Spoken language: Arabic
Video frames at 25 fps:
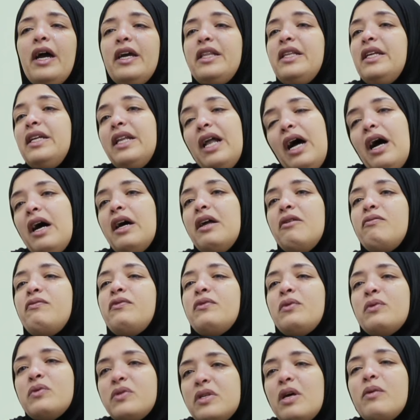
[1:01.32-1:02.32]
قالت لي لا
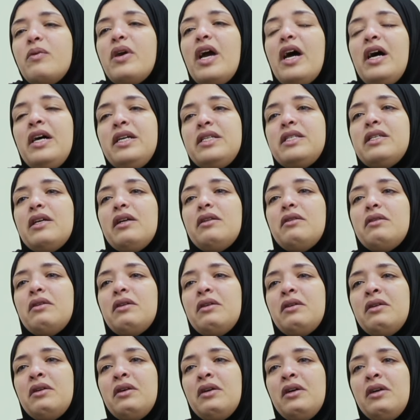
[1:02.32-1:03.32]
الفرنساوي احسن
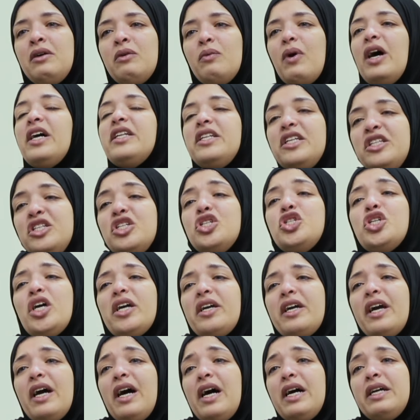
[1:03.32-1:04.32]
وقعدت
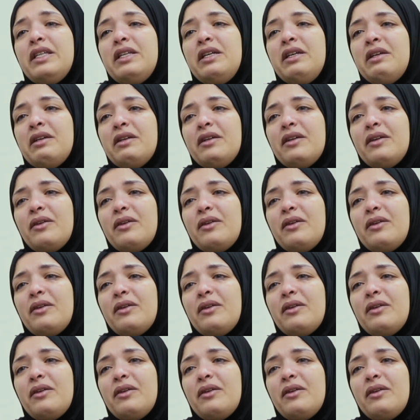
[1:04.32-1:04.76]
تشجعني